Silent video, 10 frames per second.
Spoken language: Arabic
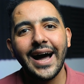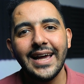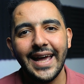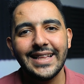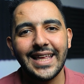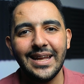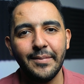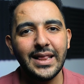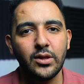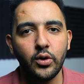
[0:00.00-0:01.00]
حياة
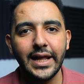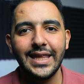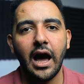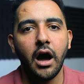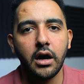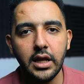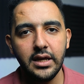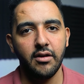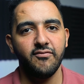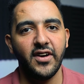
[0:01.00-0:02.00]
لمن تنادي
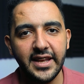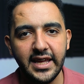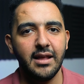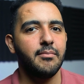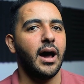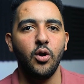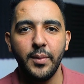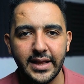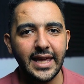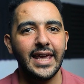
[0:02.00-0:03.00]
عقليا فنيا
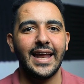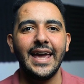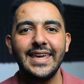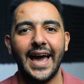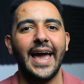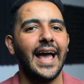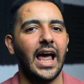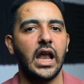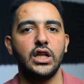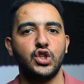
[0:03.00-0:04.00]
معلوماتيا اي حاجة
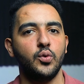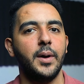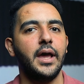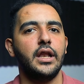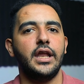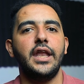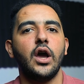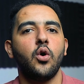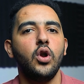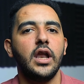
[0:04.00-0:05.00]
على اليوتيوب
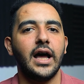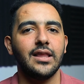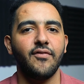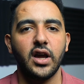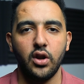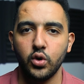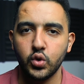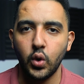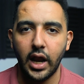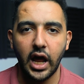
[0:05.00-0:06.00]
لان كل هدفك
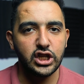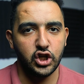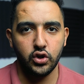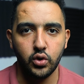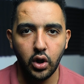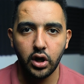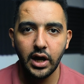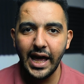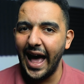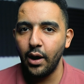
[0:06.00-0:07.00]
الحصول على 10
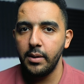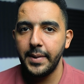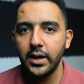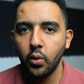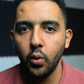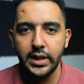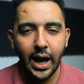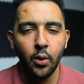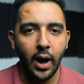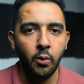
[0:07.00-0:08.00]
دولار او البين
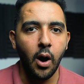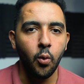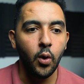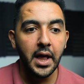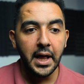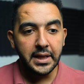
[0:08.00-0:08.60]
كود او او او